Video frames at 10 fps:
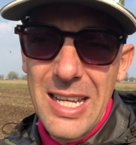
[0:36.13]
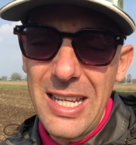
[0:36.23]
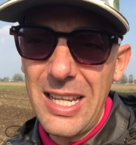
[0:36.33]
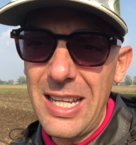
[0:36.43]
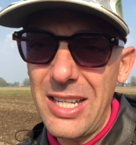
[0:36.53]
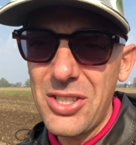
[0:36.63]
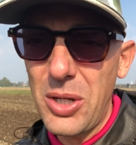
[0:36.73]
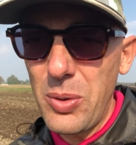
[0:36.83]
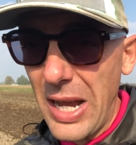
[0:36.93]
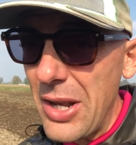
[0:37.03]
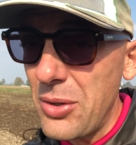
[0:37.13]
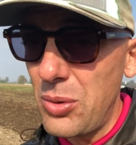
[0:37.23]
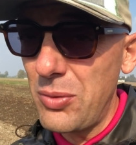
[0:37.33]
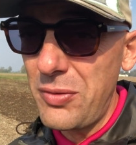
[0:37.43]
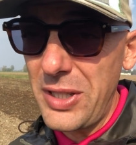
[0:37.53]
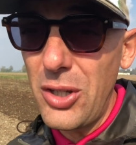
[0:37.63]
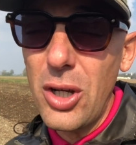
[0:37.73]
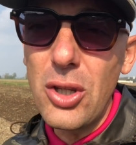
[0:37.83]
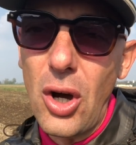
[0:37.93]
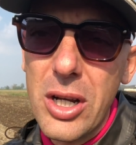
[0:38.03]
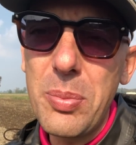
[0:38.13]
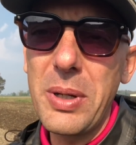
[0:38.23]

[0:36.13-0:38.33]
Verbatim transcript: eh, seguiranno in un video ad hoc,